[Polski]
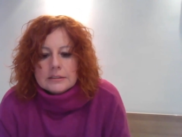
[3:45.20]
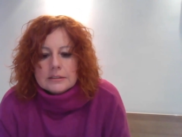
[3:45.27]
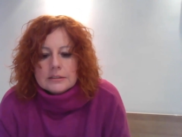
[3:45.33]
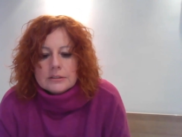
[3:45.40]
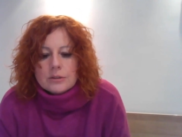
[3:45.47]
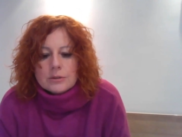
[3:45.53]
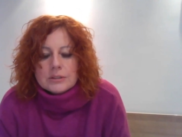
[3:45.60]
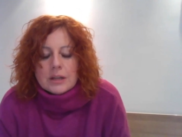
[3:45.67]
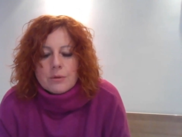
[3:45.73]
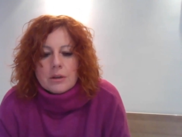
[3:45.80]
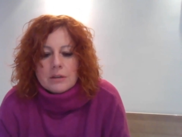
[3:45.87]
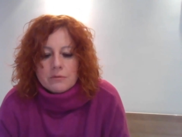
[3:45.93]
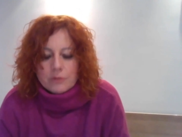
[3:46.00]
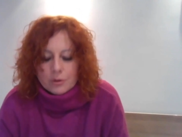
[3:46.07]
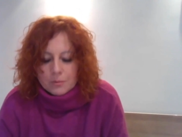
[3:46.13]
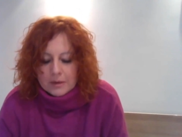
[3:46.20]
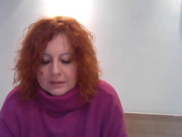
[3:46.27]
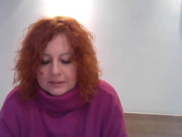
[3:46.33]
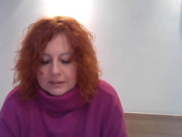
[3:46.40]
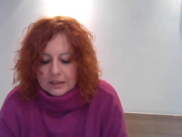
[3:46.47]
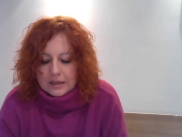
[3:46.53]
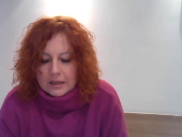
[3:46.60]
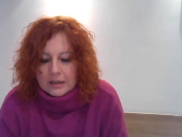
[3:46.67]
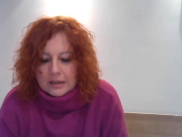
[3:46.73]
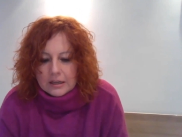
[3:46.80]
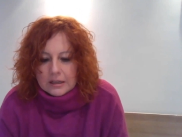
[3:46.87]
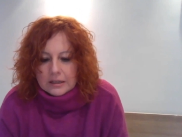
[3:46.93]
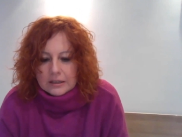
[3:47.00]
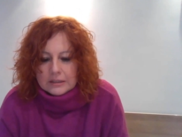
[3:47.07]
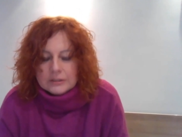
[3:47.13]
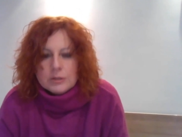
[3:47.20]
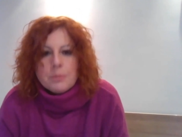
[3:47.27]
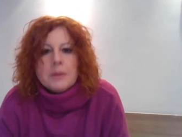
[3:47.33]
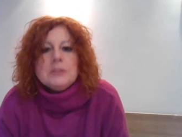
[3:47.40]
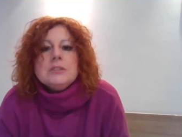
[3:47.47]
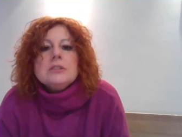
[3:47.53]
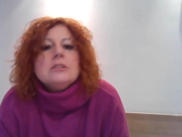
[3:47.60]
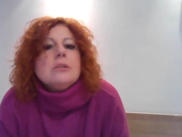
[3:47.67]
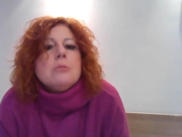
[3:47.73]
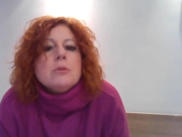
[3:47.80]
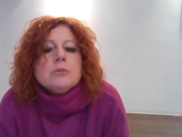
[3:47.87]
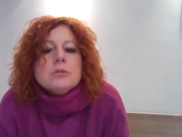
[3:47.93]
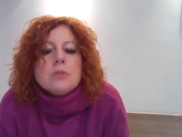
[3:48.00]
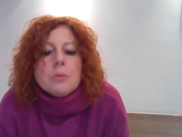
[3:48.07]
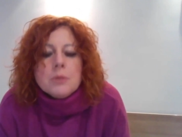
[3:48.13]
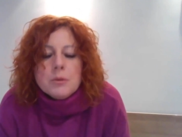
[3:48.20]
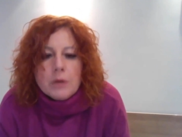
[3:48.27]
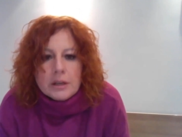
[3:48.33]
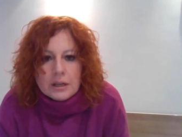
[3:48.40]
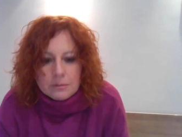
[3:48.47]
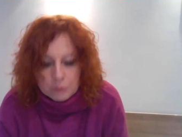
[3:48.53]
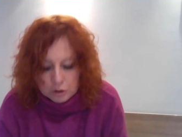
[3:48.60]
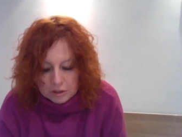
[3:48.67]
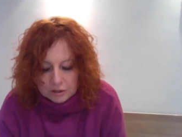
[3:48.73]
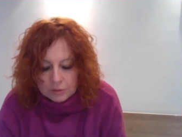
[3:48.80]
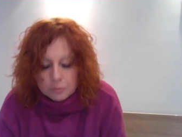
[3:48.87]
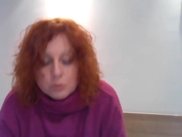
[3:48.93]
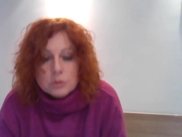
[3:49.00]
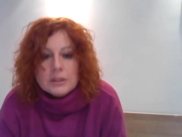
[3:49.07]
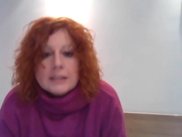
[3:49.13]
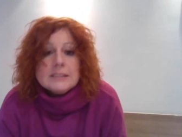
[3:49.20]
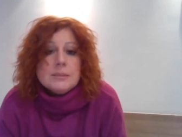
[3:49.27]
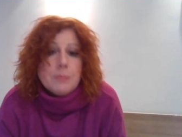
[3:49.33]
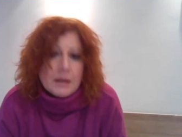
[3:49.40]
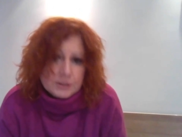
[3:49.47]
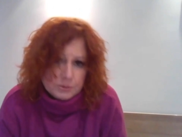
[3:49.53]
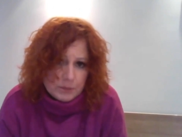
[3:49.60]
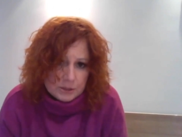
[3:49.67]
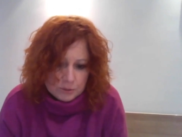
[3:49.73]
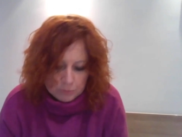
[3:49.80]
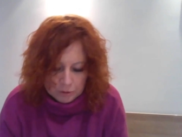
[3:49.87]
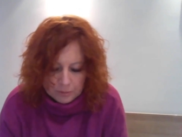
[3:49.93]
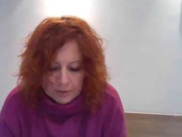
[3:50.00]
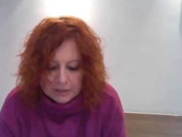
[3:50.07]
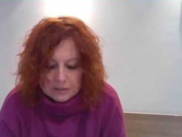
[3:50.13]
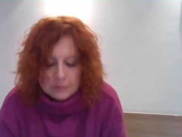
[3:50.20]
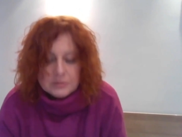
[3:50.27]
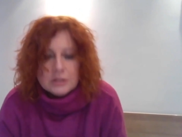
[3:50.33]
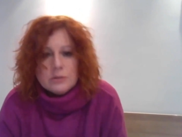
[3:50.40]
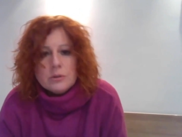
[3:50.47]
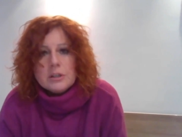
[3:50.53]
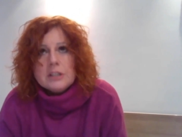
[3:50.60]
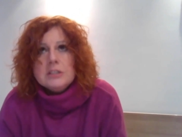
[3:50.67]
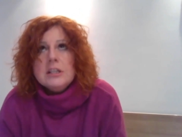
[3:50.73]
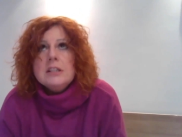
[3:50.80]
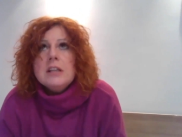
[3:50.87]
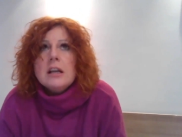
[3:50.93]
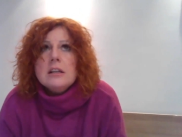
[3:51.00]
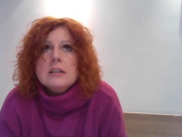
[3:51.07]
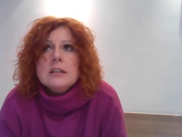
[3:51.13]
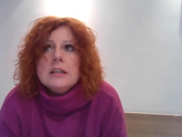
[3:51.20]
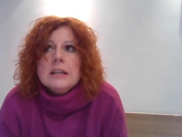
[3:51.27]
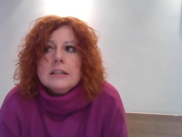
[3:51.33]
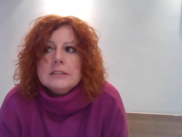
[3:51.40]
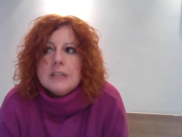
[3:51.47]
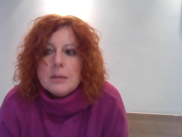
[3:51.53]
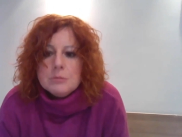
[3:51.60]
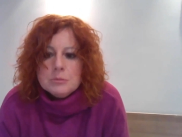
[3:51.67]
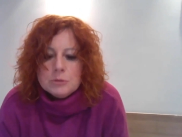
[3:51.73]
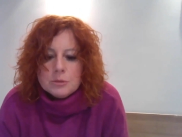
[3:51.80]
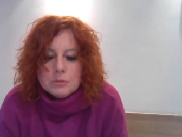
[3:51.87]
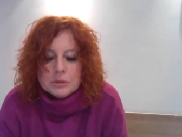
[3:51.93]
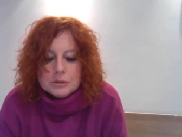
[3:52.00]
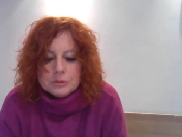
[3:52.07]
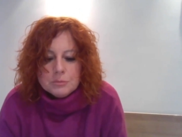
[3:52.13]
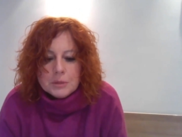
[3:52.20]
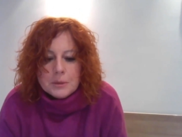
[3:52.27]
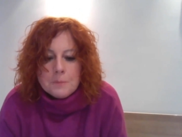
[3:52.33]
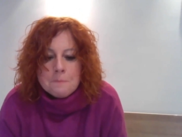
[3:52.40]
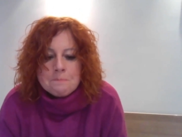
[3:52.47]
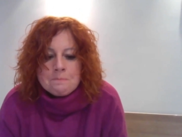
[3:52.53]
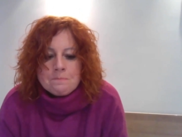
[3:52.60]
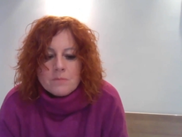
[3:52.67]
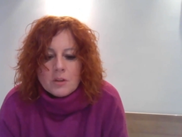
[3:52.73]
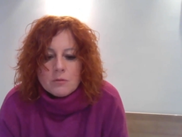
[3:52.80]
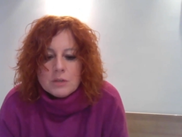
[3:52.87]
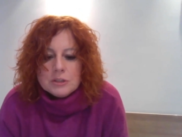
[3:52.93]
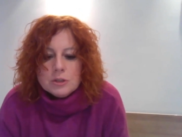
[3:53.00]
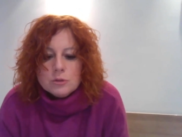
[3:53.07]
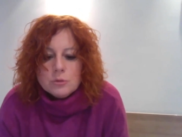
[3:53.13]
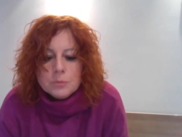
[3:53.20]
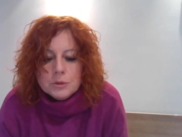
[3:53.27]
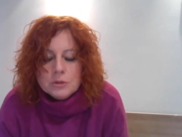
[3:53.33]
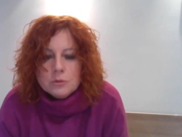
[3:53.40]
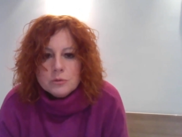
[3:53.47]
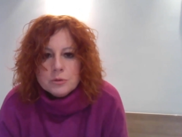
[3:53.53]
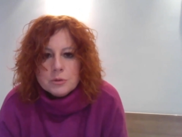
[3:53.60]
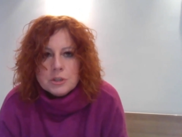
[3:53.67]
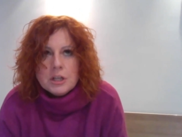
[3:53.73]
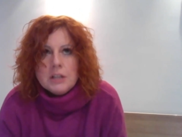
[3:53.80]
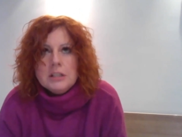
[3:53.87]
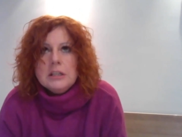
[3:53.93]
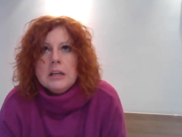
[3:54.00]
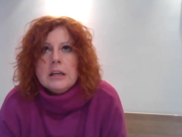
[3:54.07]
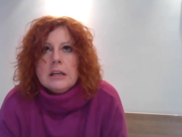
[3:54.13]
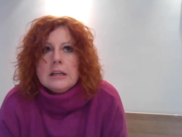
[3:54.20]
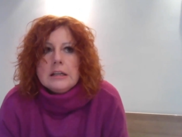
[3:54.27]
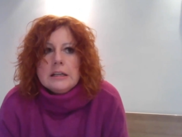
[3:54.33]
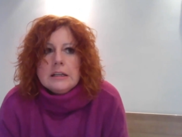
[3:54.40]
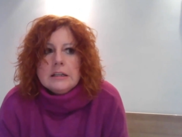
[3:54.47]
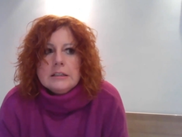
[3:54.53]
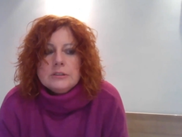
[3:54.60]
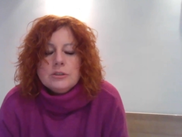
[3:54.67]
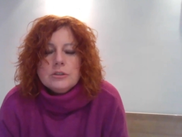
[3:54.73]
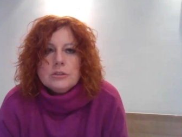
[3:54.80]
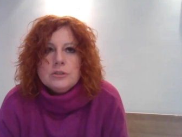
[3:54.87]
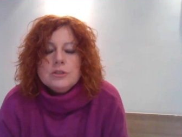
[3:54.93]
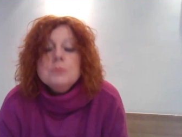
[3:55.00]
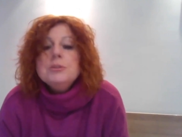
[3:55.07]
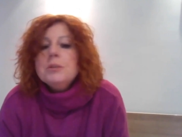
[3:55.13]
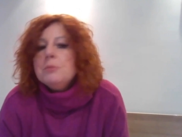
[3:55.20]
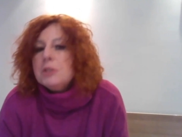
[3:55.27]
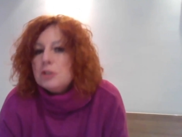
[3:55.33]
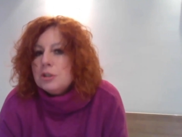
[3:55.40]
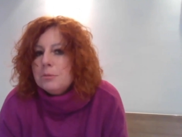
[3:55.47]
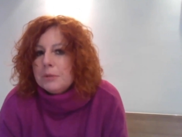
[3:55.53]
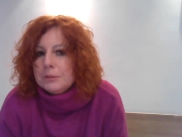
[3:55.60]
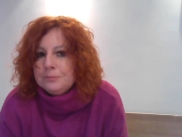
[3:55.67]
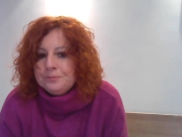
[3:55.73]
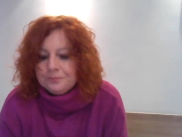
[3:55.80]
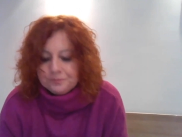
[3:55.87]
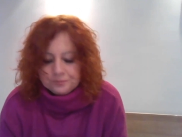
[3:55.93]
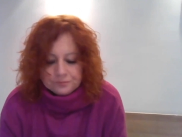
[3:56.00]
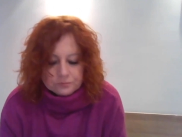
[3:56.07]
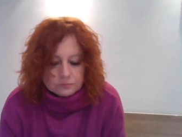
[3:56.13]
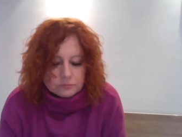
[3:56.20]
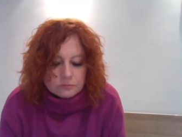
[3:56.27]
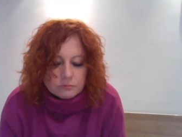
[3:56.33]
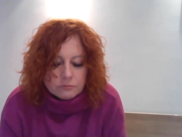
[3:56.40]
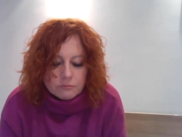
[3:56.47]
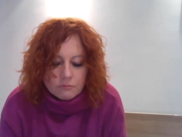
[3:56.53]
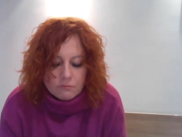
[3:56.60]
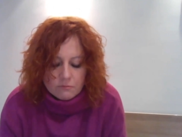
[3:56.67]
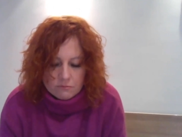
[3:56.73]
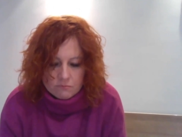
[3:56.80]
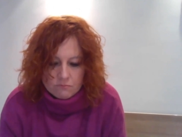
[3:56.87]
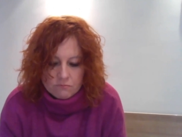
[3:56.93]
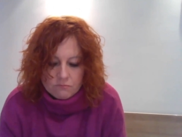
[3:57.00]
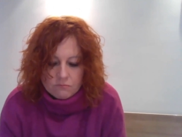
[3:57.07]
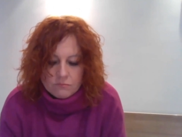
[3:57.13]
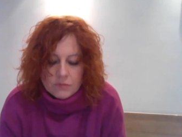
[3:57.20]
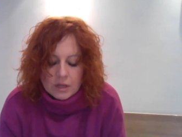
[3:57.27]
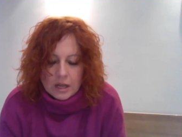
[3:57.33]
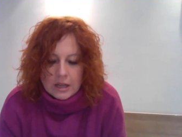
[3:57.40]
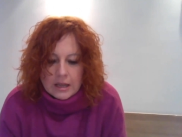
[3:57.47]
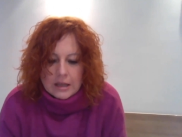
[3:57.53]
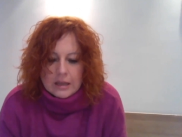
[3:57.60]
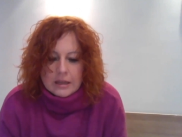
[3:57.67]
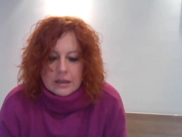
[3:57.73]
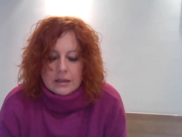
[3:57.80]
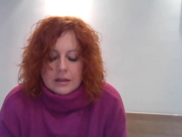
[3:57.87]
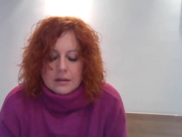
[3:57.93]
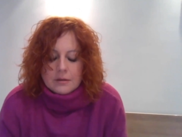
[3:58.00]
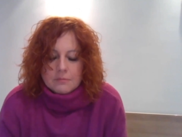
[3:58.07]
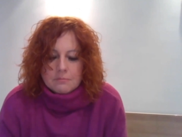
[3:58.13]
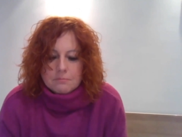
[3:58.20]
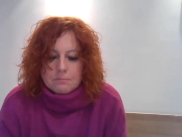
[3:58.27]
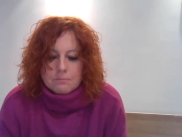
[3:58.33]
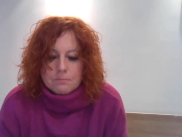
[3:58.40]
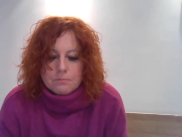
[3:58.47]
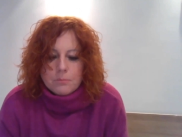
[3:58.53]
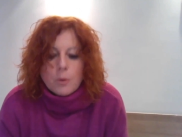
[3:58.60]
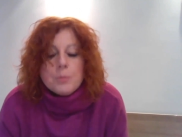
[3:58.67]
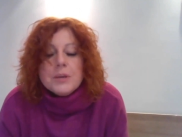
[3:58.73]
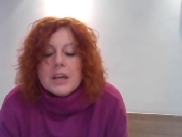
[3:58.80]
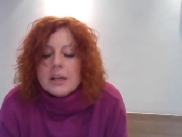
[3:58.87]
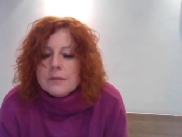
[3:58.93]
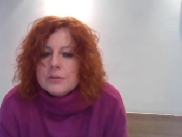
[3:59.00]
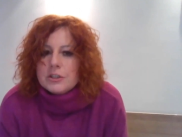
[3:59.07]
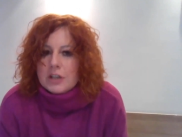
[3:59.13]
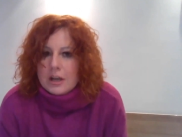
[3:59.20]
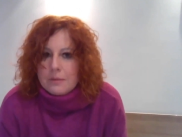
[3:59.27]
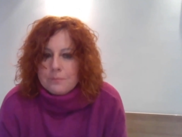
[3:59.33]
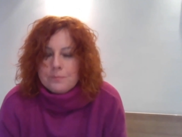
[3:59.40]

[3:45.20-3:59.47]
dostała informację co pani ze sobą zrobiła, jak można się było tak spaść. Bardzo przepraszam za to określenie, ale chciałabym, żebyśmy właśnie dobitnie usłyszeli, e, z czym się mierzymy. Mm. Po pierwsze,